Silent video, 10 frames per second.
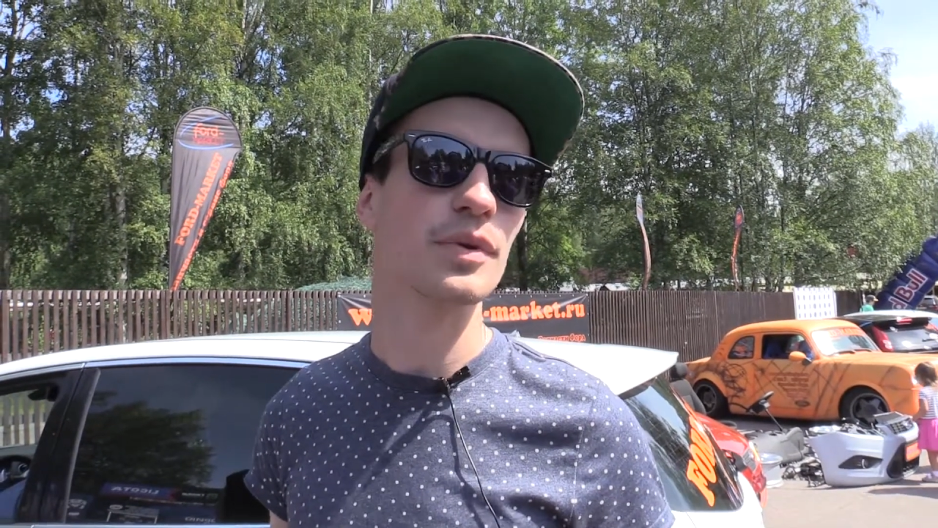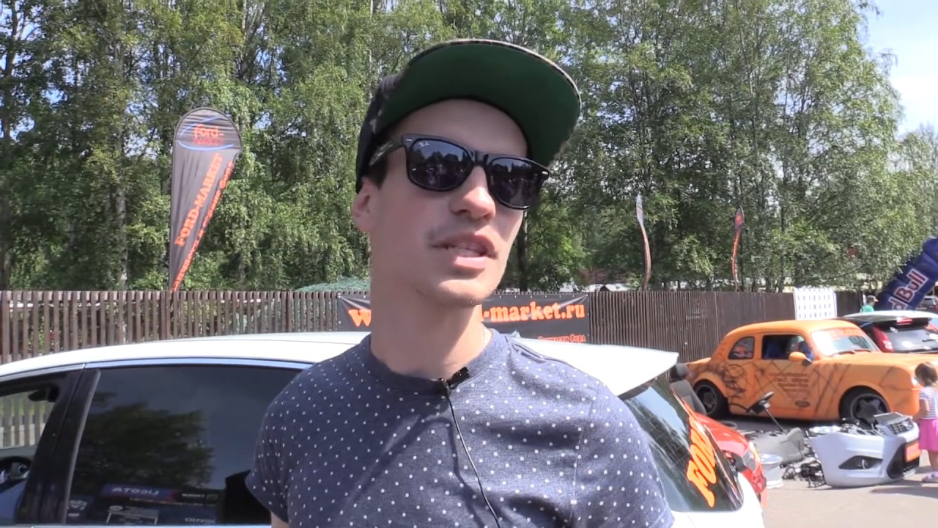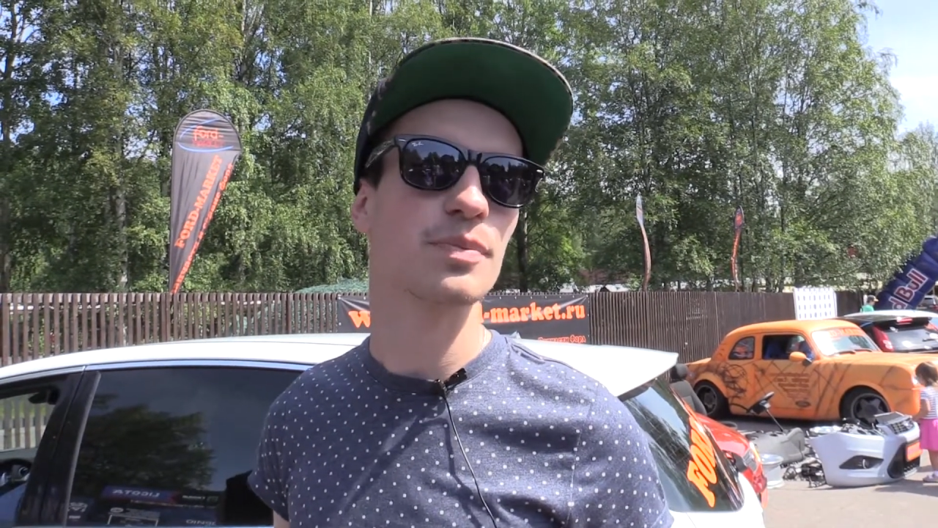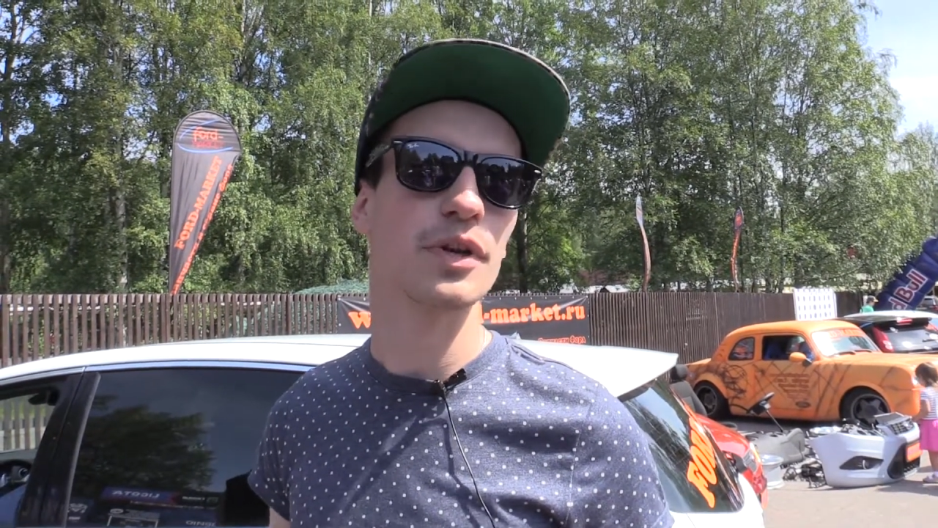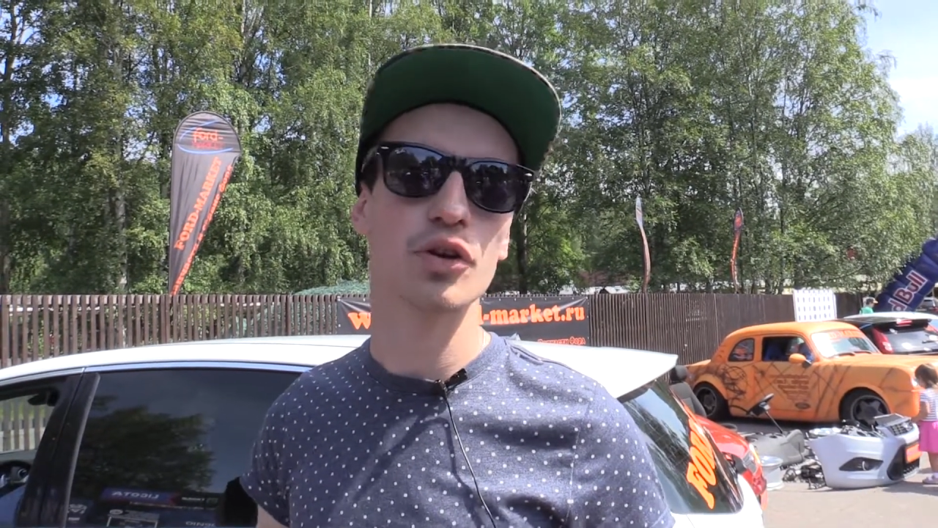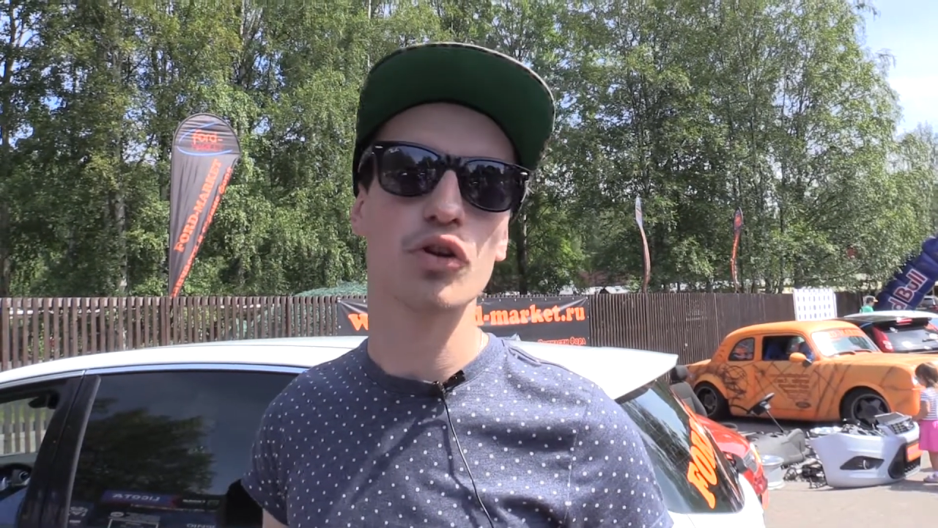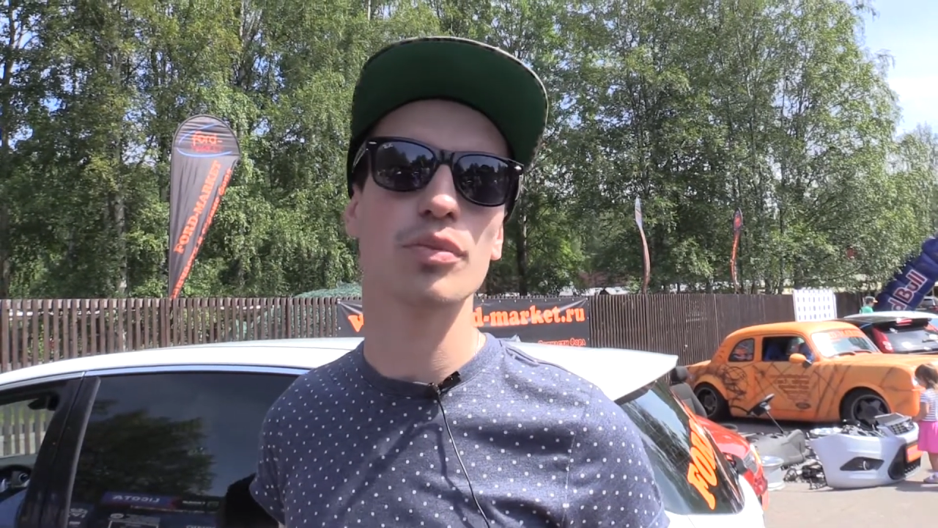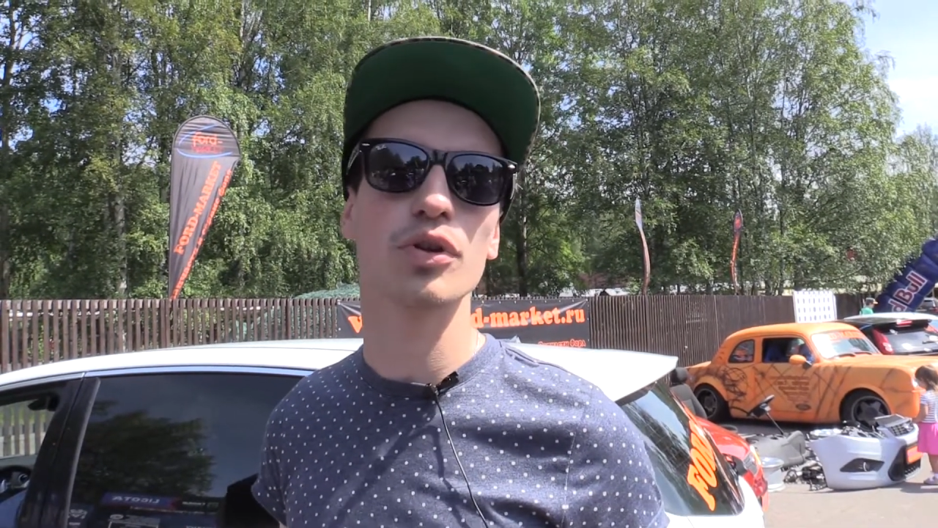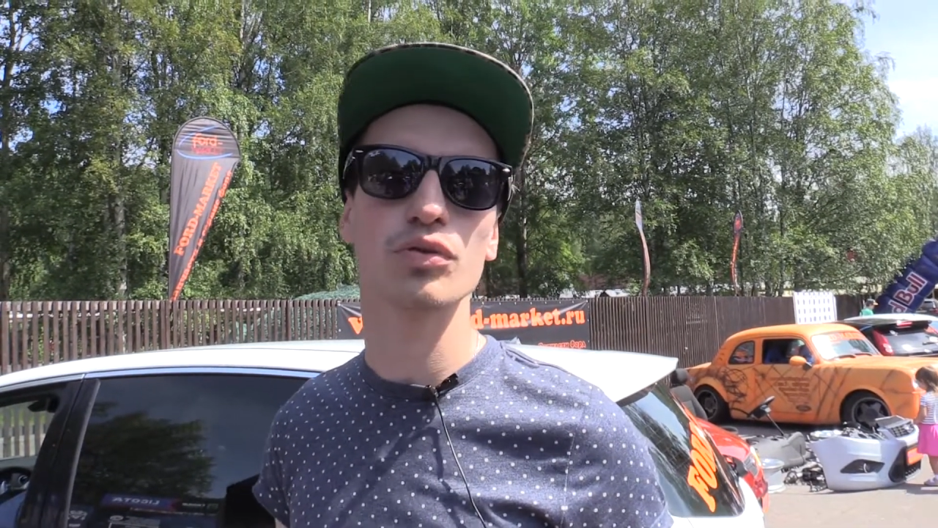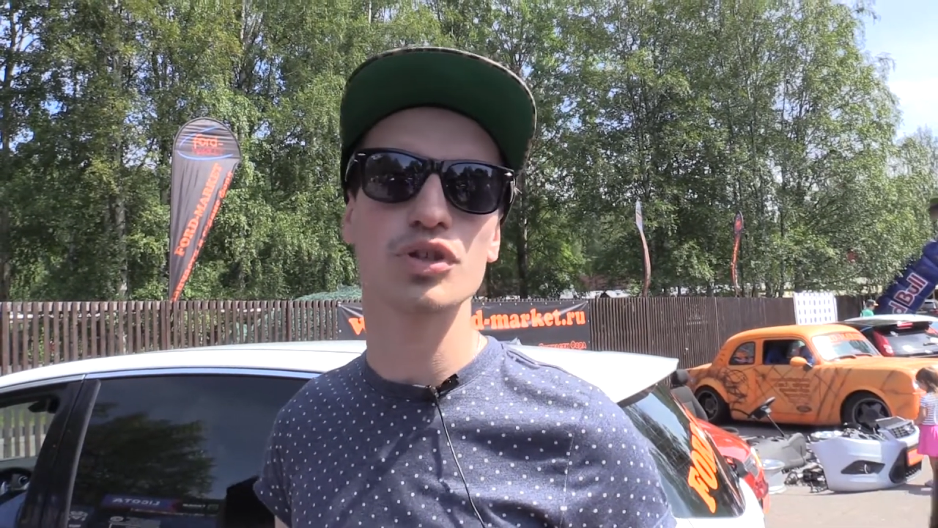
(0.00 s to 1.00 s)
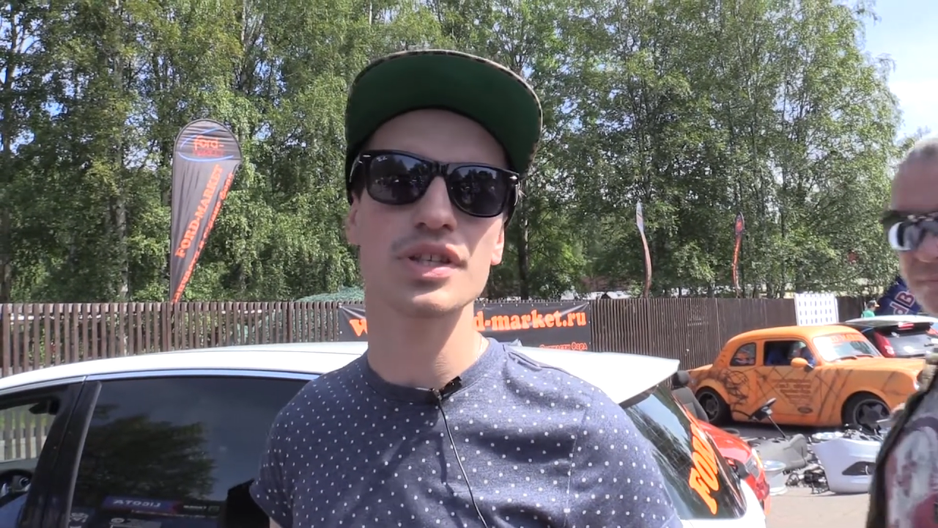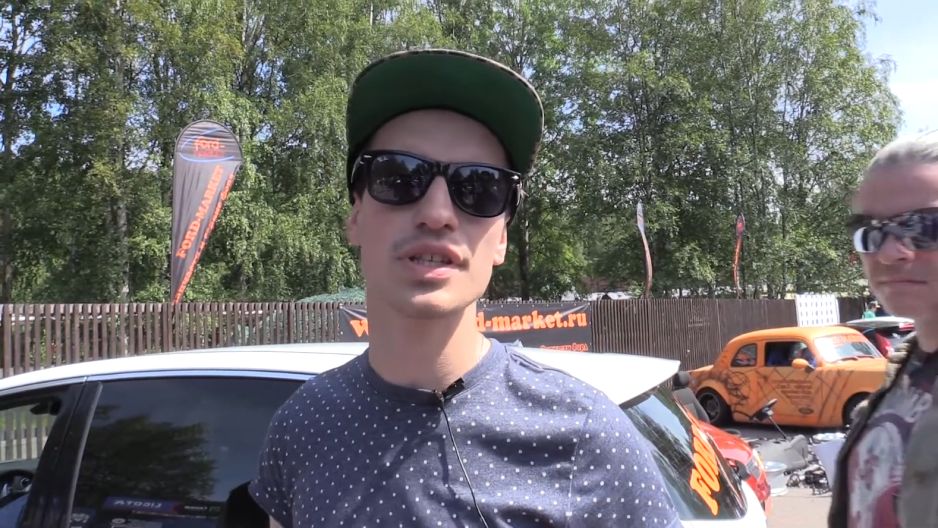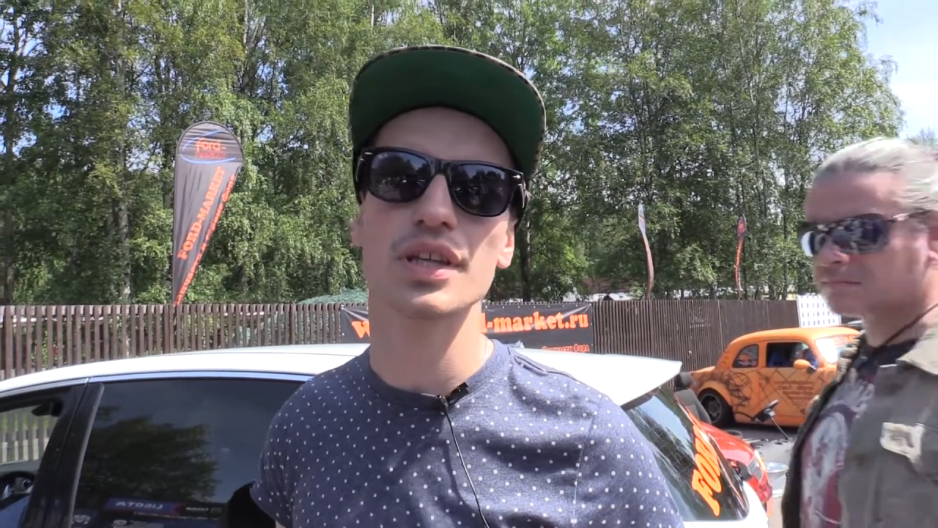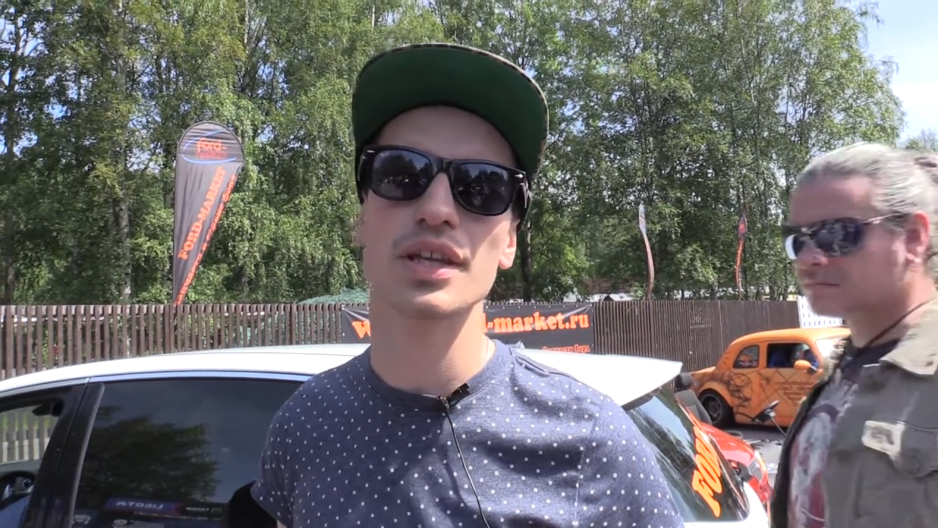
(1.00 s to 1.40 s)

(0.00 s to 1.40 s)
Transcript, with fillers: в принципе, легко было учиться